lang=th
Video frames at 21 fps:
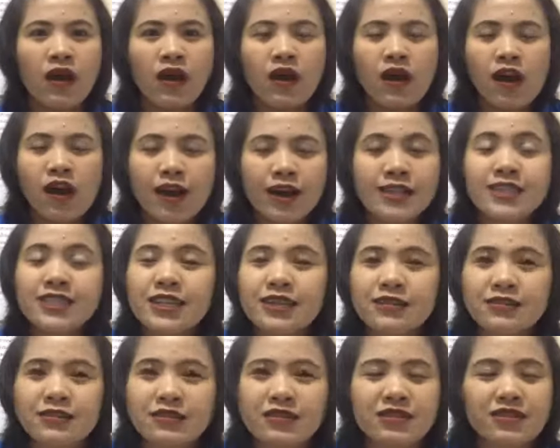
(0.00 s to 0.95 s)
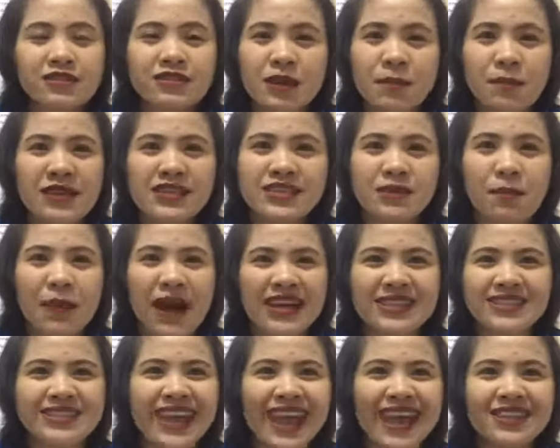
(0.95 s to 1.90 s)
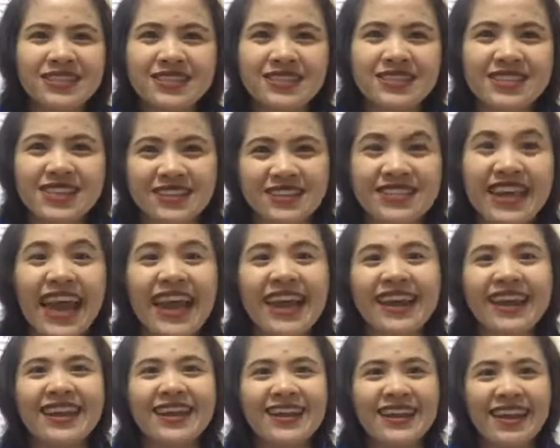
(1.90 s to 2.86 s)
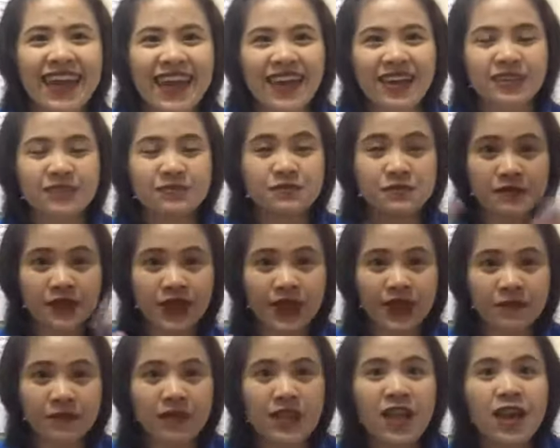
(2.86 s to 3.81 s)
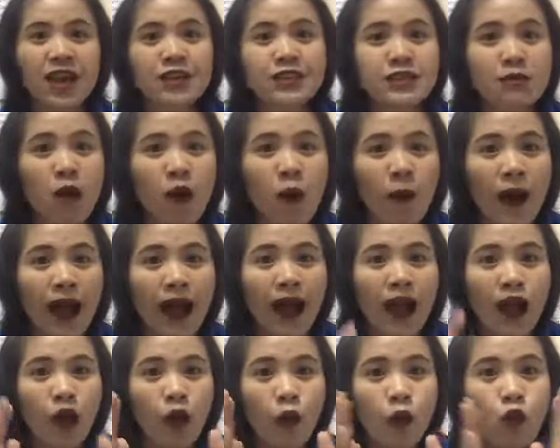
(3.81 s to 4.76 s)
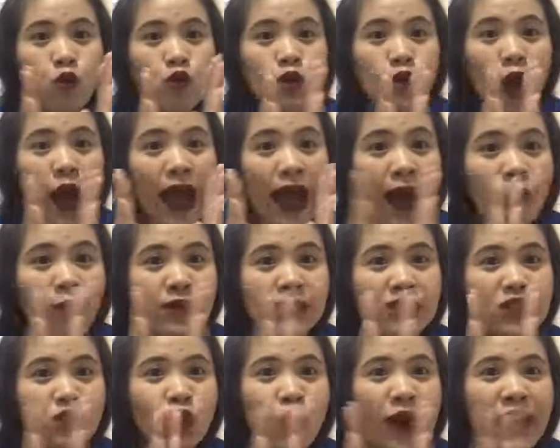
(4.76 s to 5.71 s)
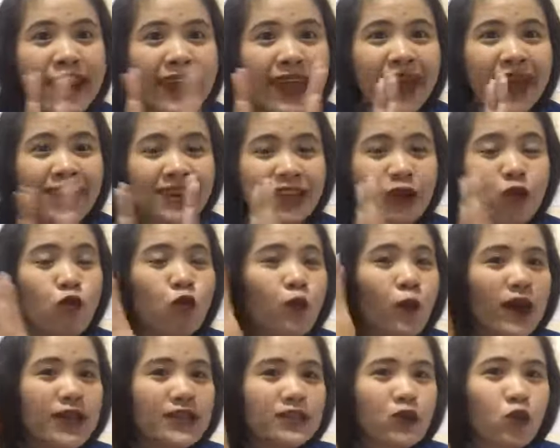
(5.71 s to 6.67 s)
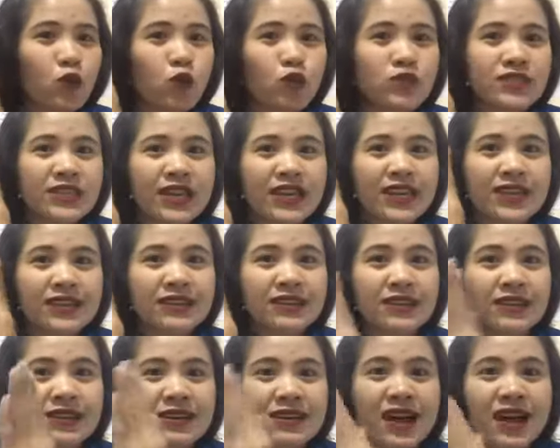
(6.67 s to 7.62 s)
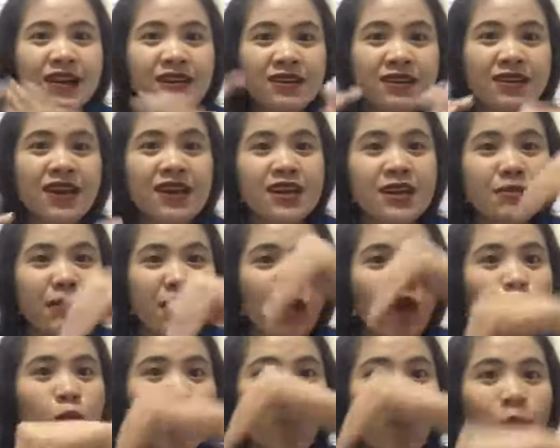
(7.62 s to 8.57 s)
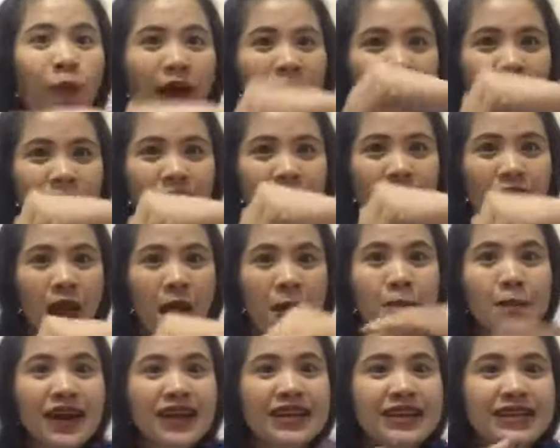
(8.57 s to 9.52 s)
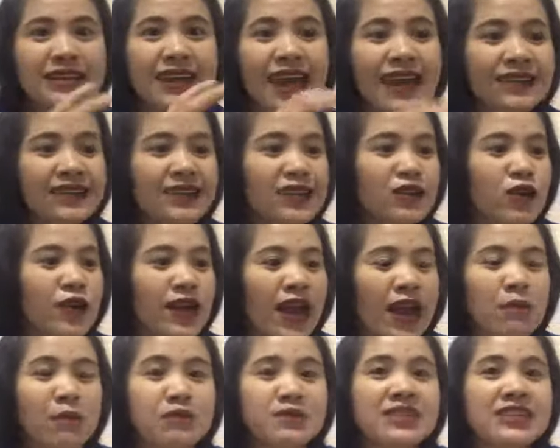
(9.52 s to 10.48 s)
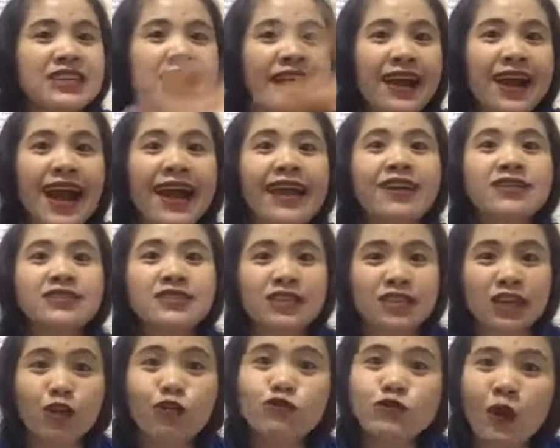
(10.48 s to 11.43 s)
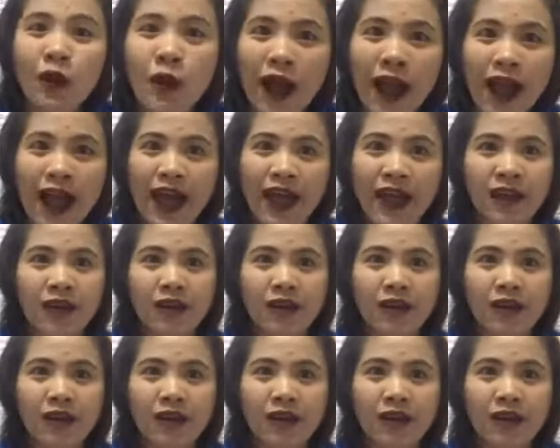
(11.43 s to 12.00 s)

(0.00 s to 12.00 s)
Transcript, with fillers: เฮ้ยฉันฉันไม่สบายใจฉันเสียใจอะไรอย่างเงี้ยเนี่ยจะบอกว่าคุณก็เอาอีตัวเนี้ยที่คุณว่าคุณจะคิดถึงเรื่องเรื่องที่มันลบๆอ่ะมาคิดแทนที่ด้วยการจินตนาการถึงสิ่งที่คุณต้องการ